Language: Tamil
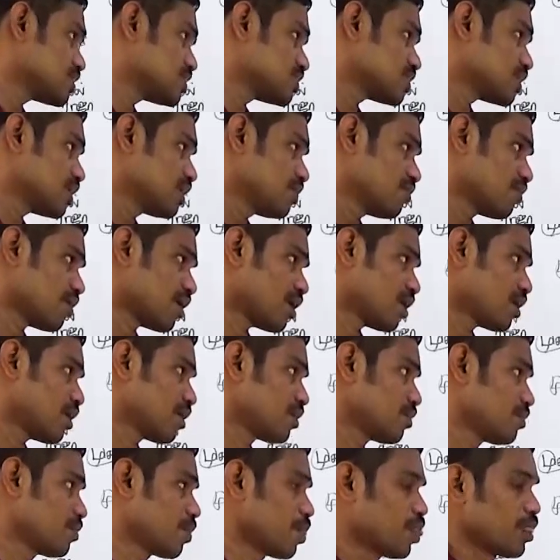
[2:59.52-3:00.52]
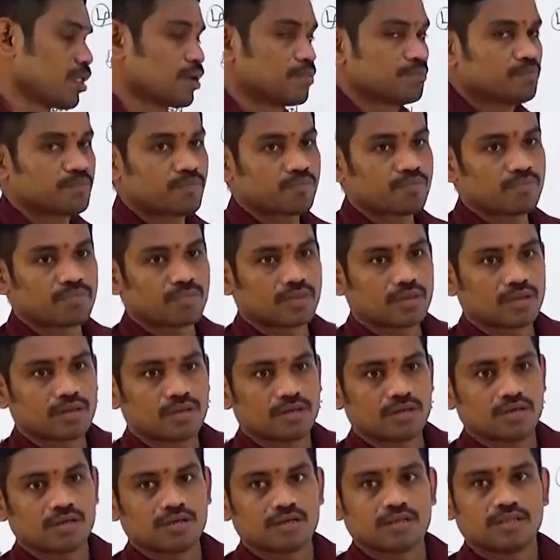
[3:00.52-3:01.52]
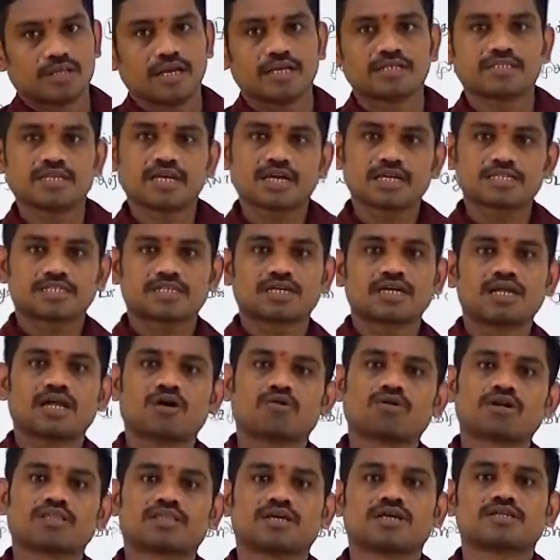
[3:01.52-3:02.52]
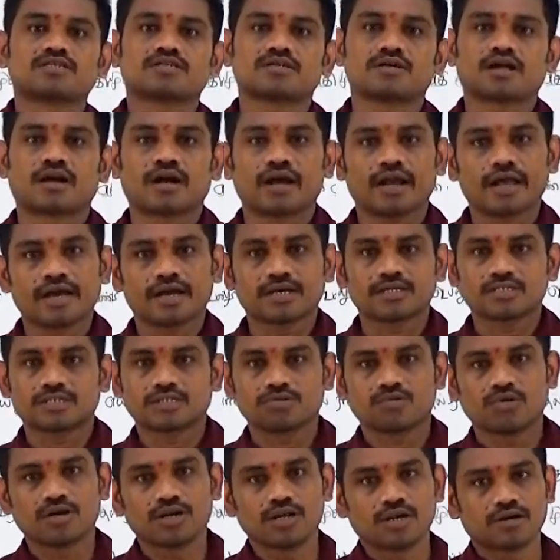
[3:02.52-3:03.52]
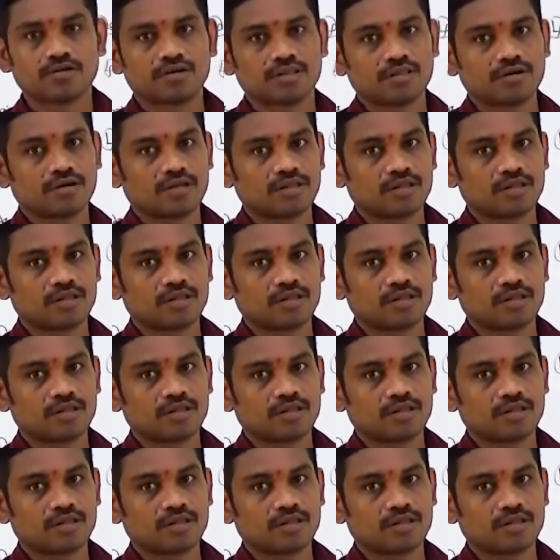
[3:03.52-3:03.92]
கட்சிகளின் வரலாறு தேசிய கட்சிகள்லாம் உங்களுக்கு தெரிஞ்சிருக்கும் ரெண்டே கட்சி உங்களுக்கு வந்து